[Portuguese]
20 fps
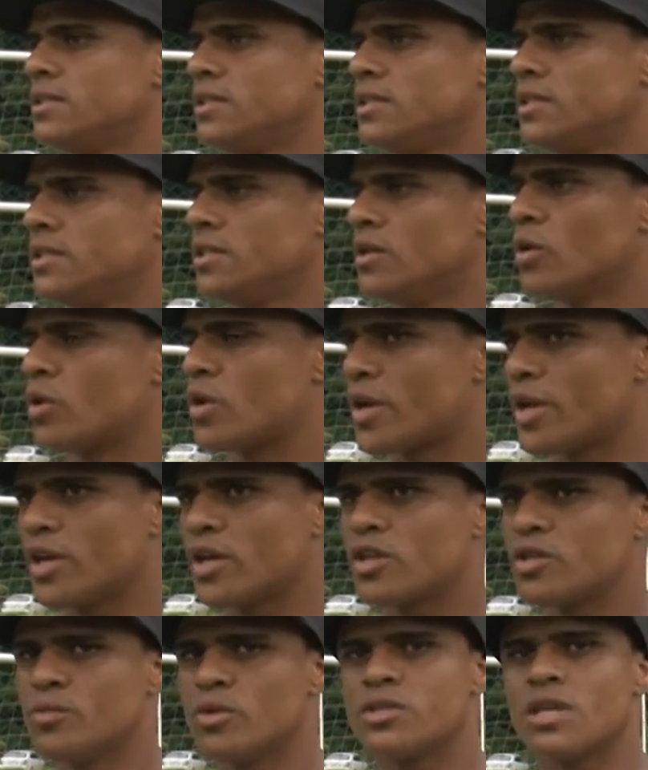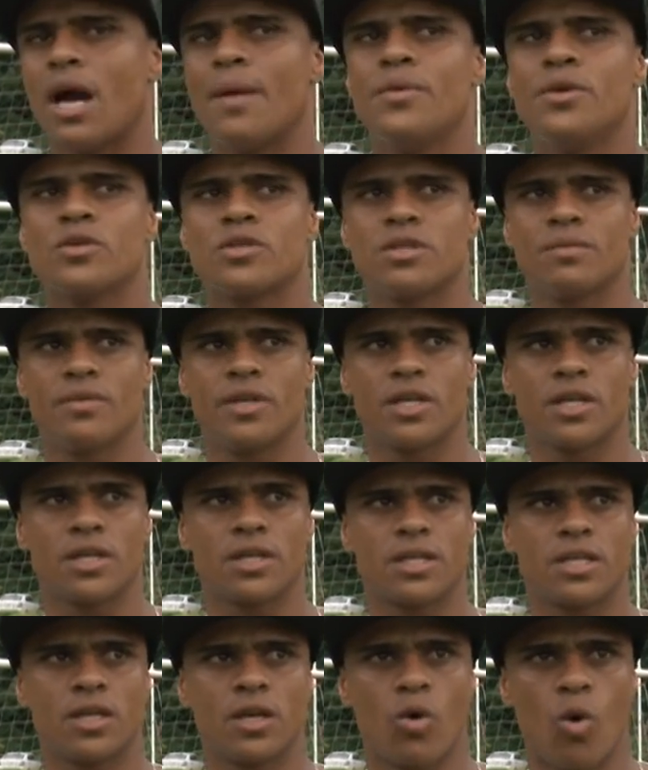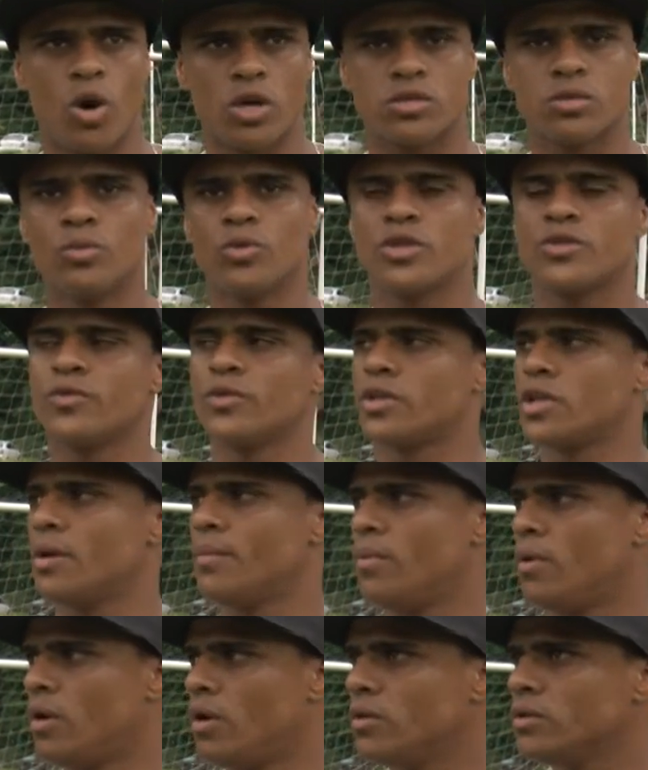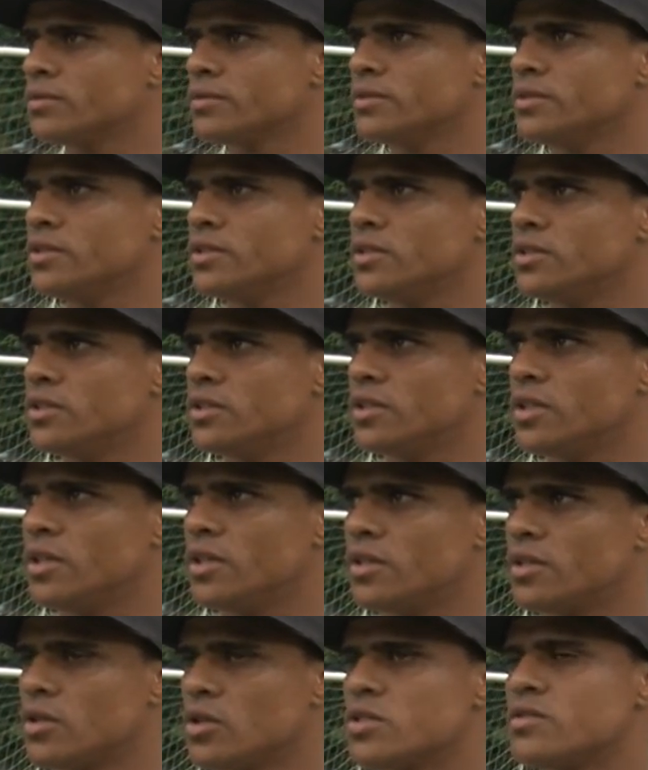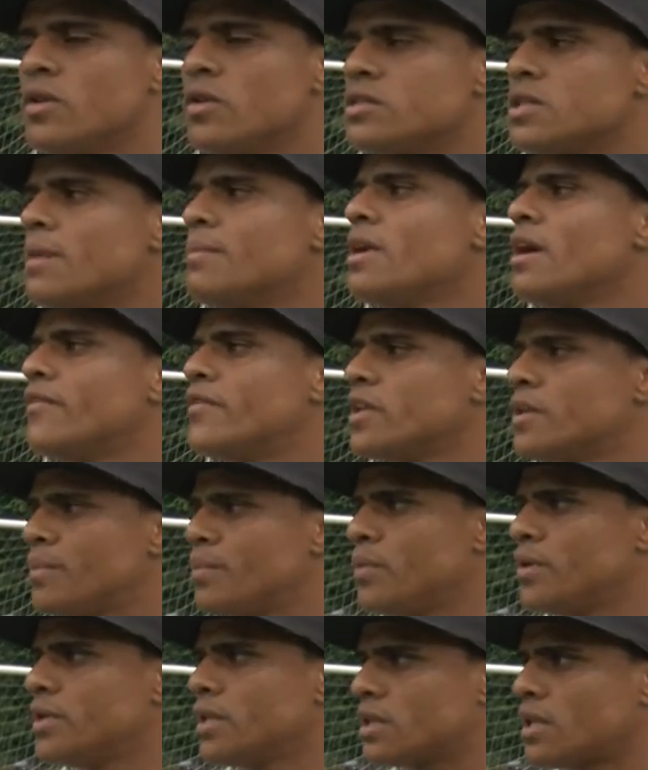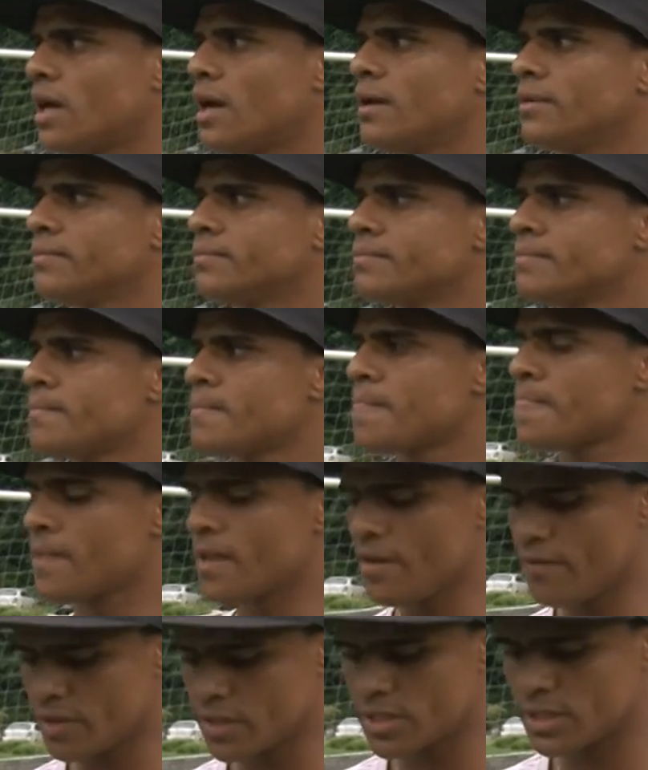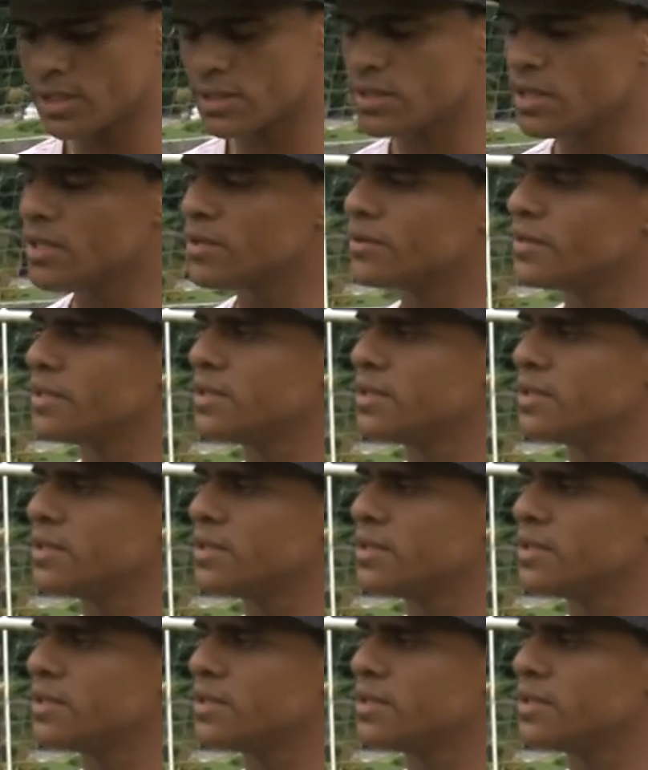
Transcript: E eu creio que os meus amigos também, que gostam muito de futebol, Deus vai usar minha vida para poder estar tá evangelizando isso.